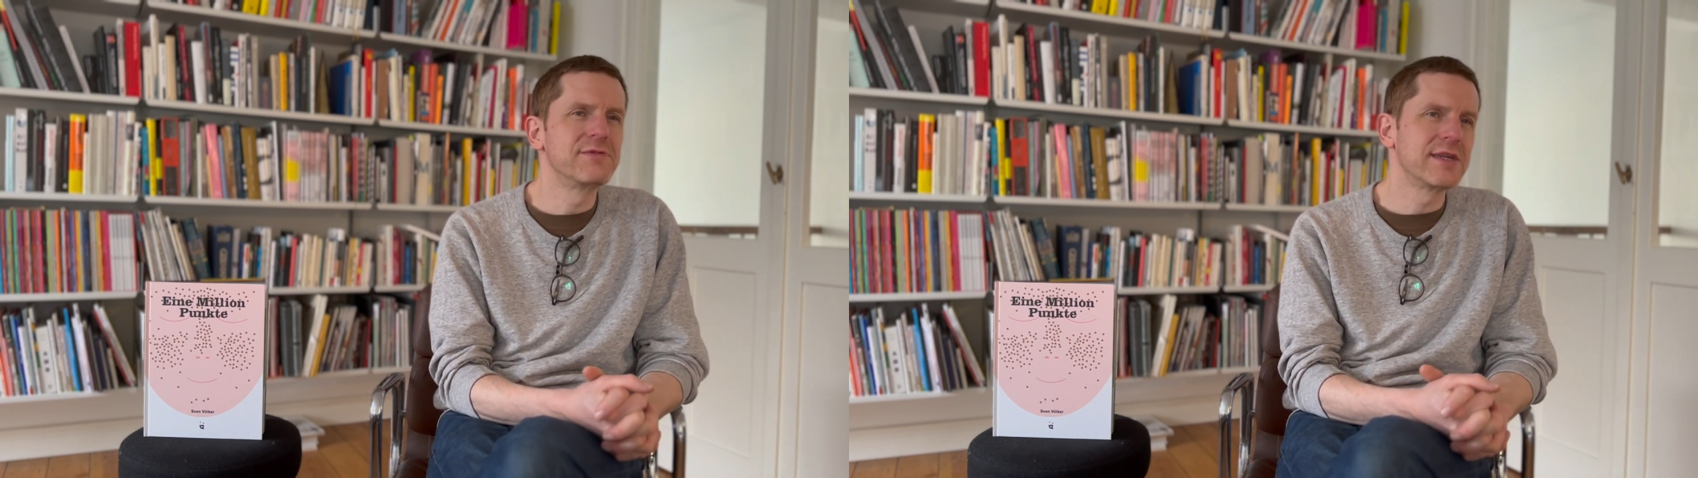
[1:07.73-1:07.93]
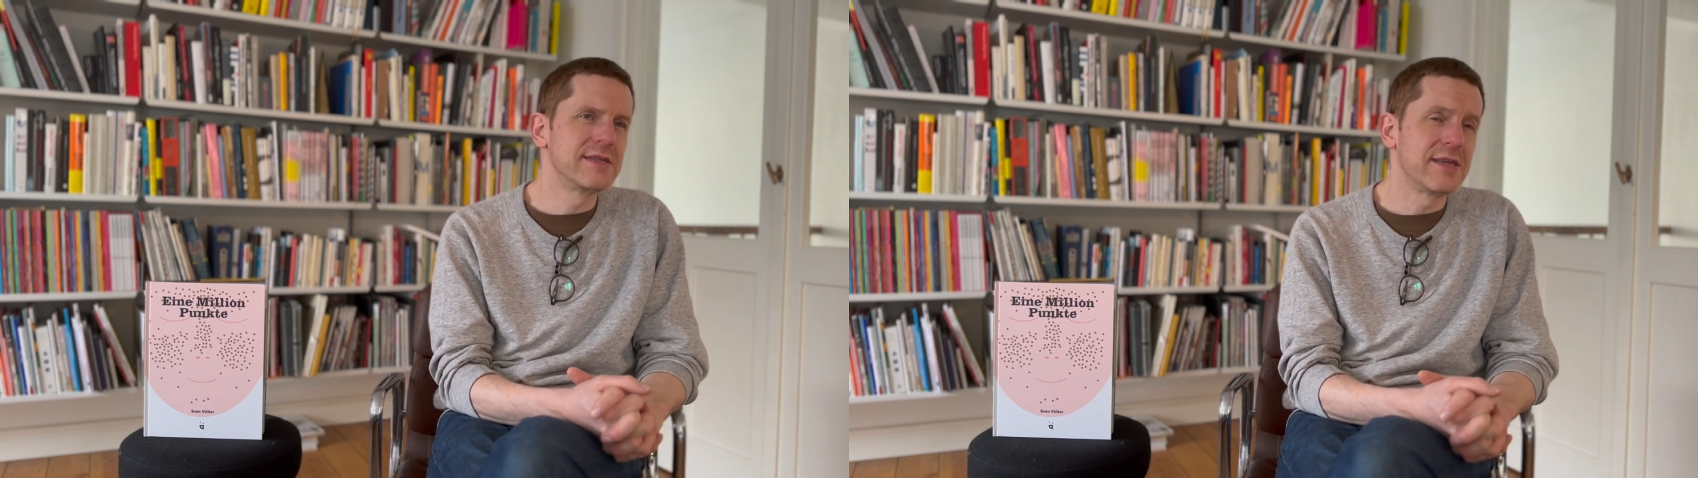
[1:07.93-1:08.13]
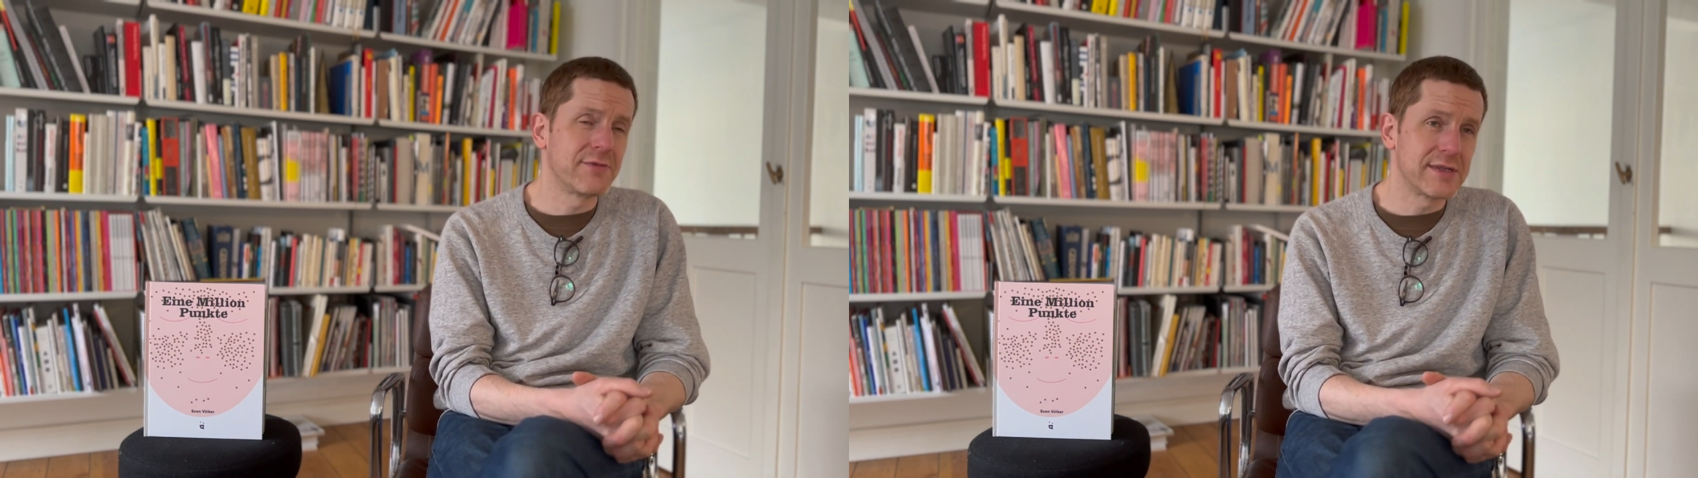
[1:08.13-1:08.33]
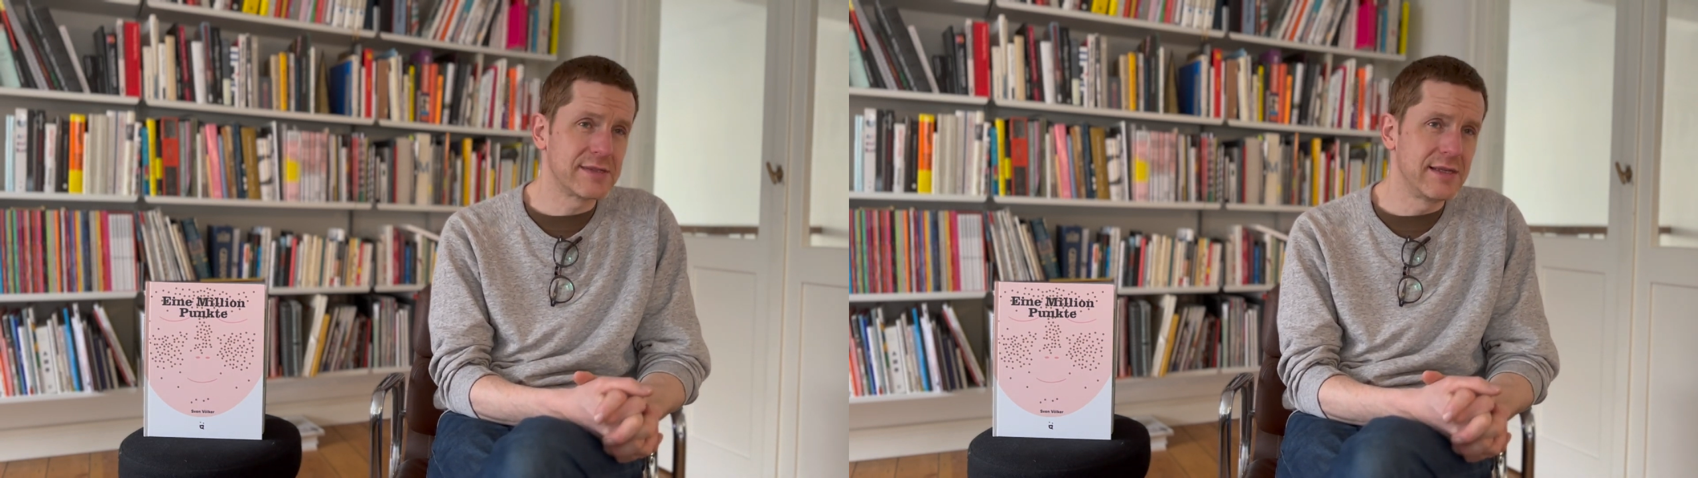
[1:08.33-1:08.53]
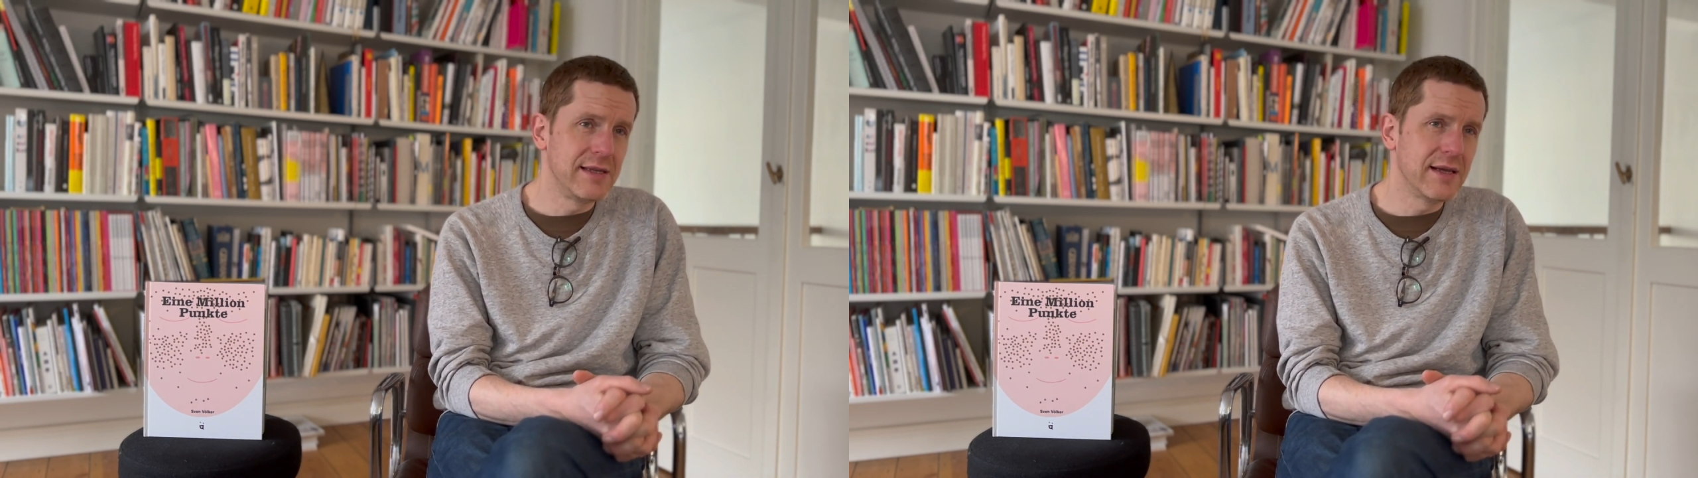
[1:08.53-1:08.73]
wirklich sehr
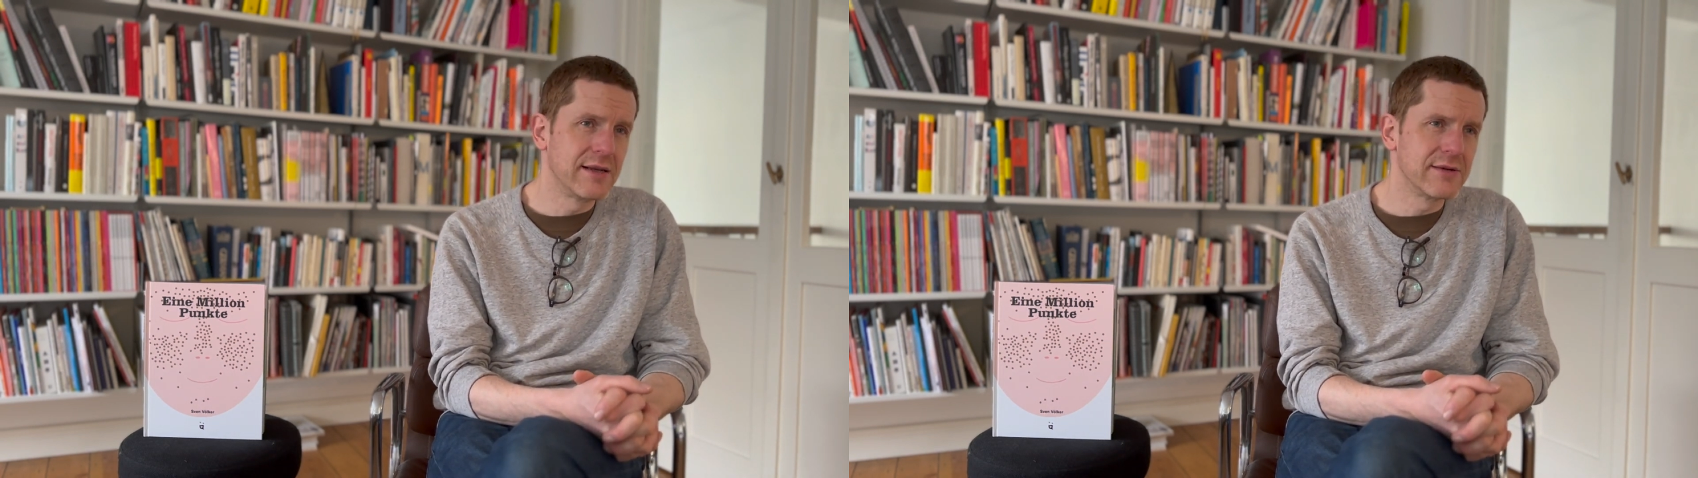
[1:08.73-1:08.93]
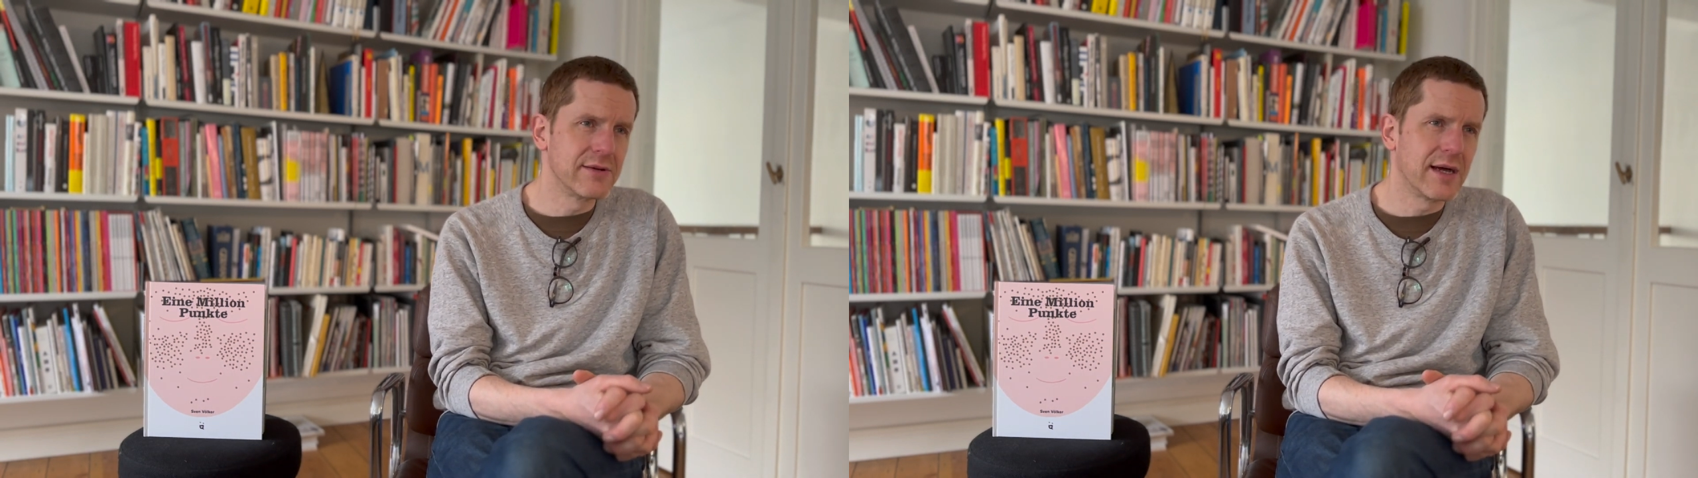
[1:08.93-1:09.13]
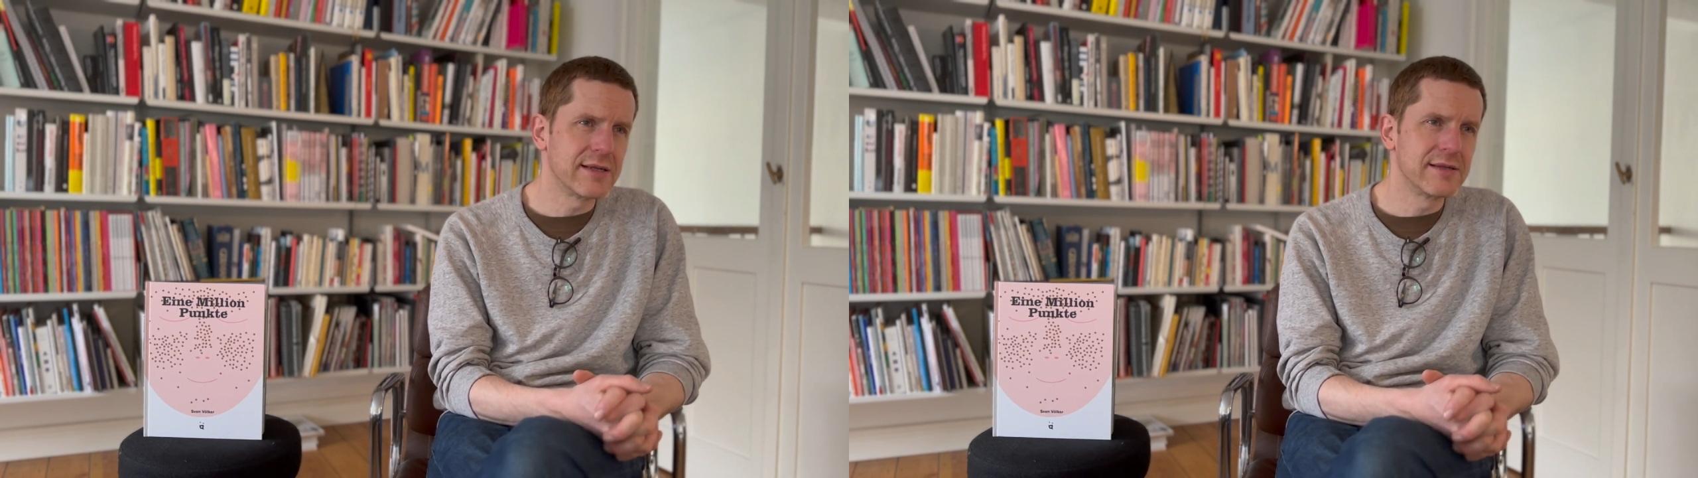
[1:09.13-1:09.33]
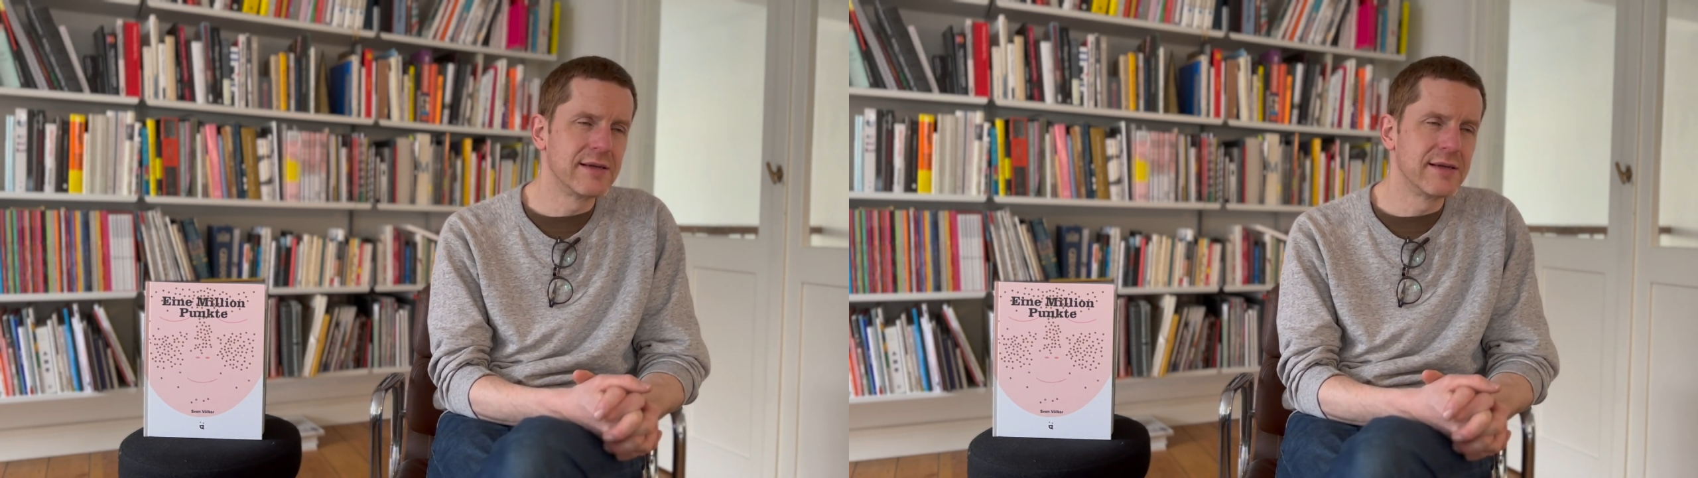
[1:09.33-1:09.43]
faszinierend und hatte,